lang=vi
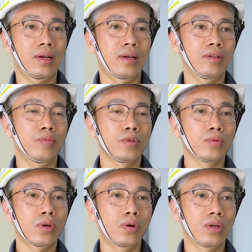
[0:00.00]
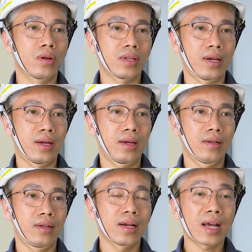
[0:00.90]
để giúp chúng tôi có thể
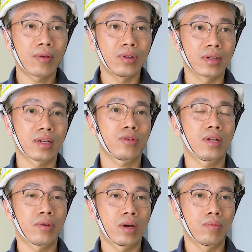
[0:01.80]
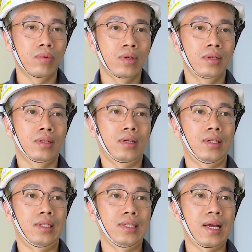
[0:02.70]
nâng cao được năng suất lao động
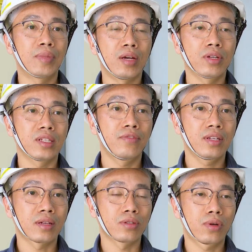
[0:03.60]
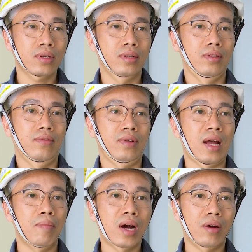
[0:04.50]
à, giảm thiểu được chi phí sản xuất và
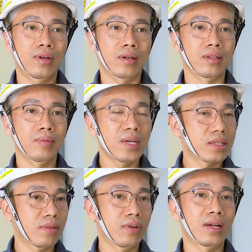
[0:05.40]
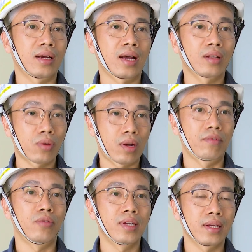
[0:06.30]
đảm bảo rằng thiết bị sẽ vận hành an toàn
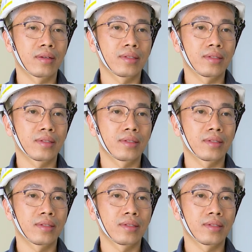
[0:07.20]
và ổn định